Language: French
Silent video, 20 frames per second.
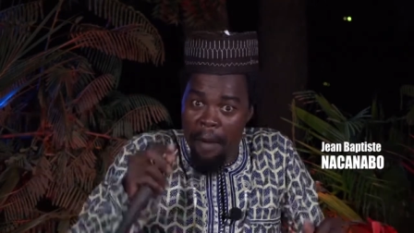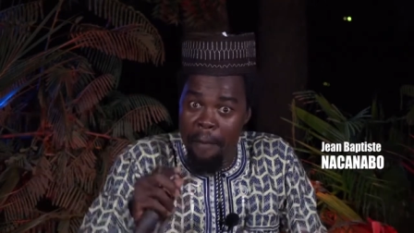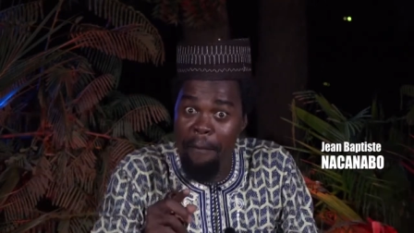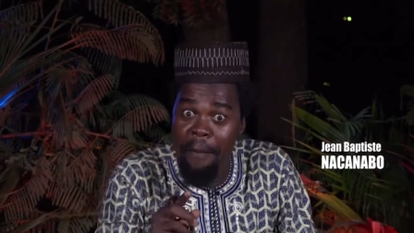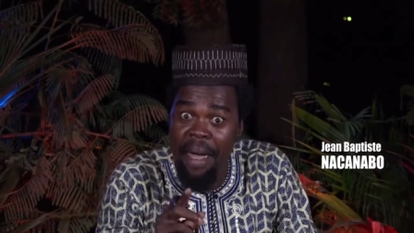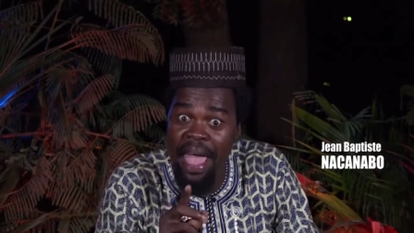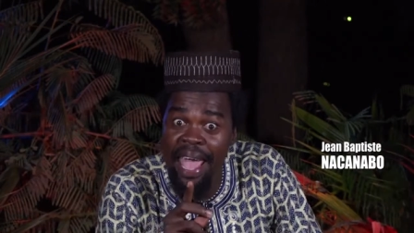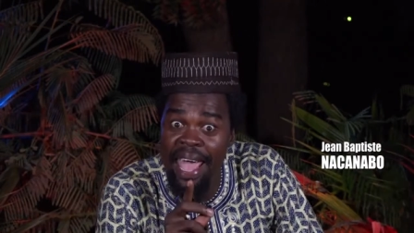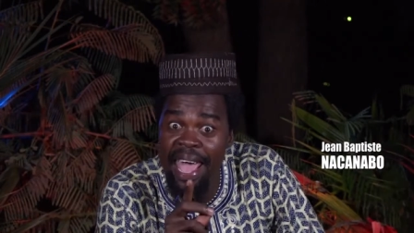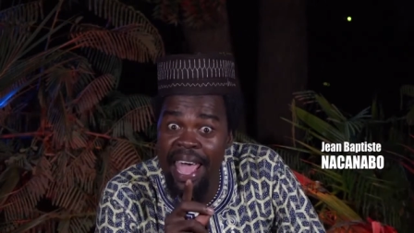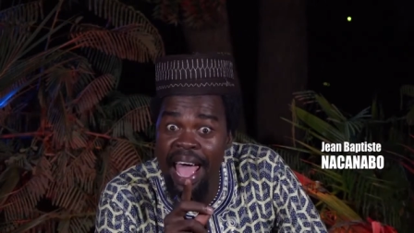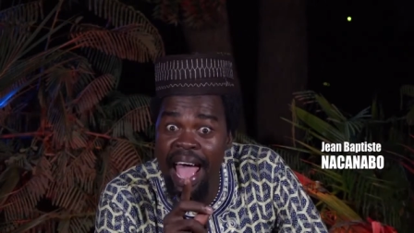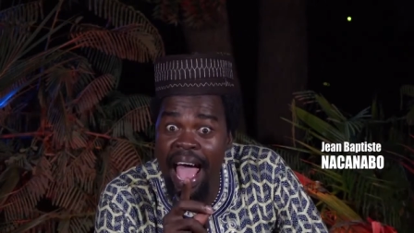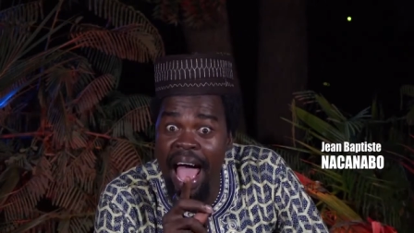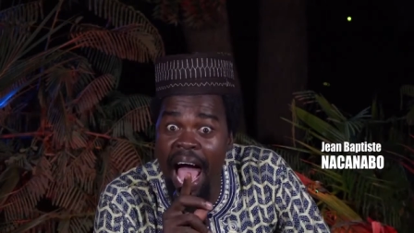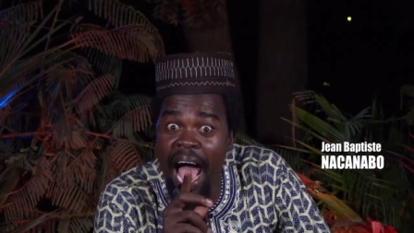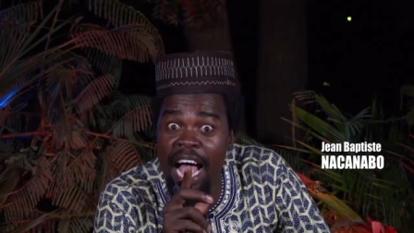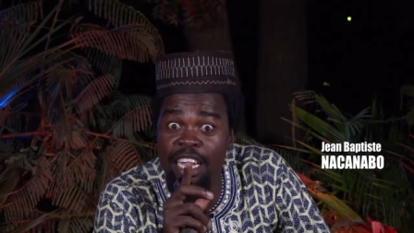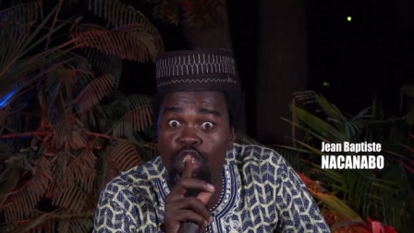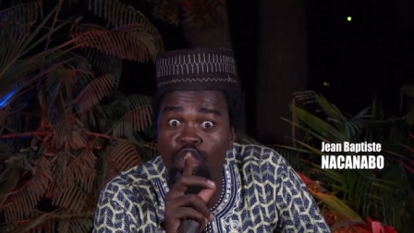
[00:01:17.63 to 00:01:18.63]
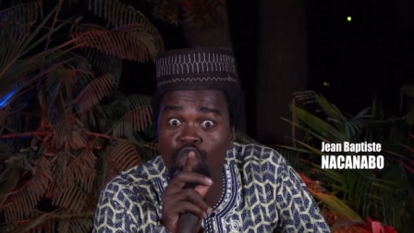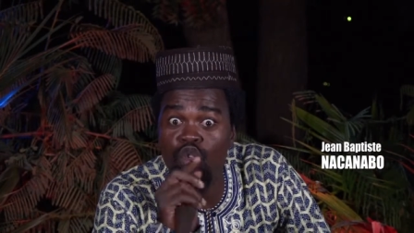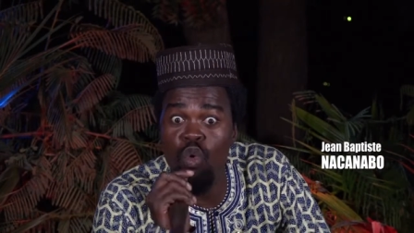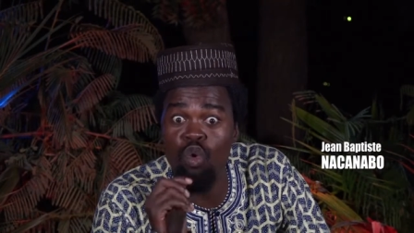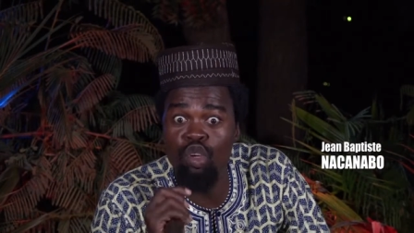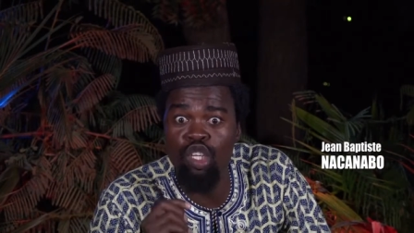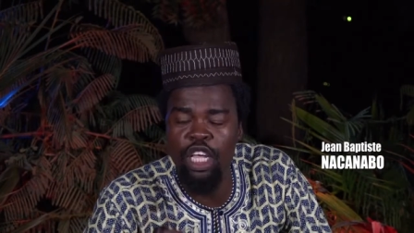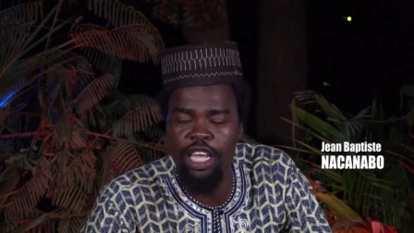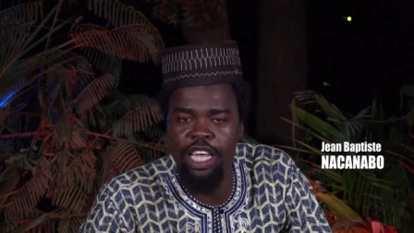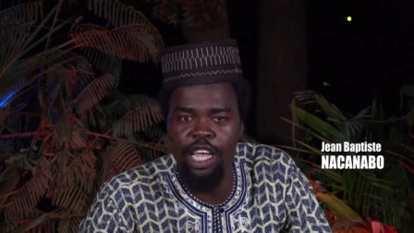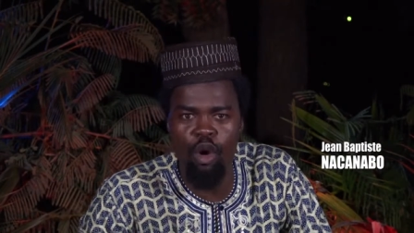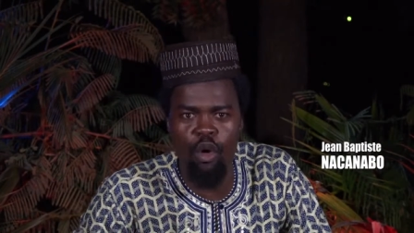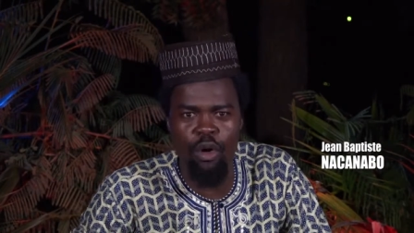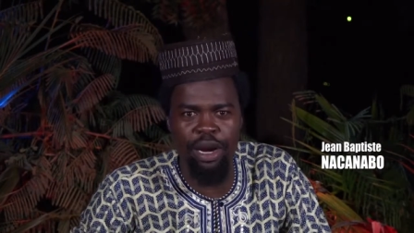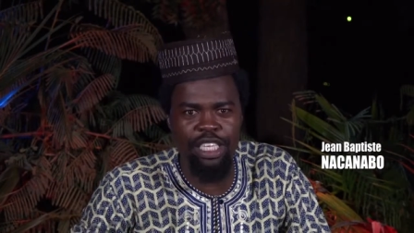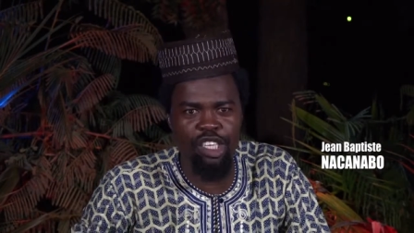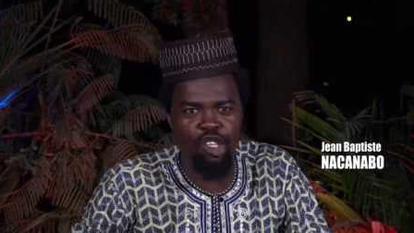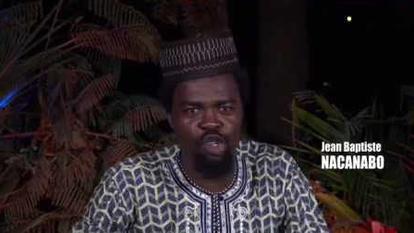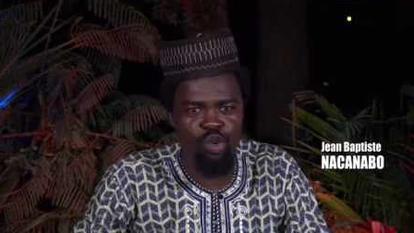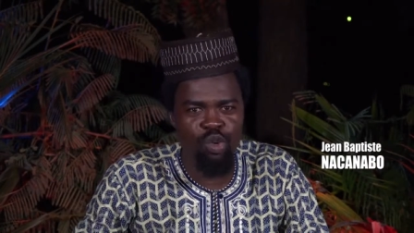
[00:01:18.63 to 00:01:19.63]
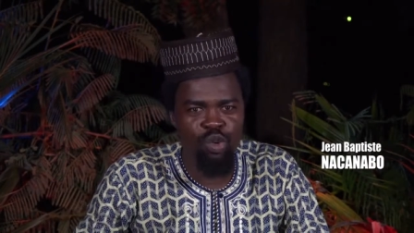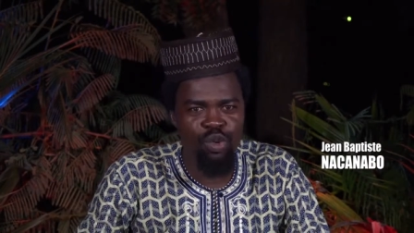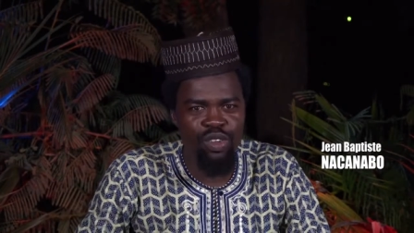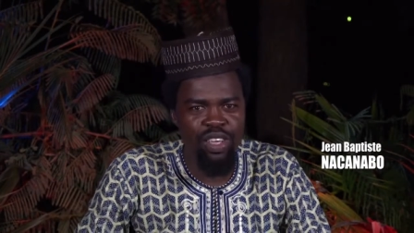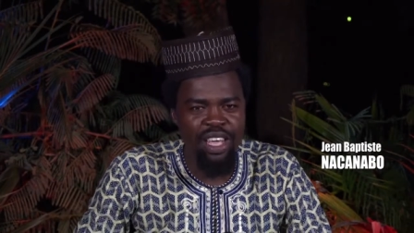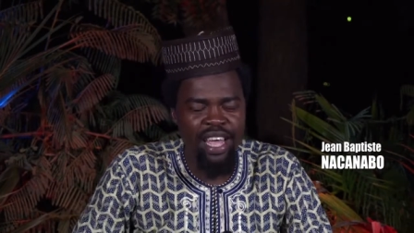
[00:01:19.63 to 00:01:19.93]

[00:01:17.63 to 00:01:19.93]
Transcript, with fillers: Mais à tous ceux qui l'ont reçue,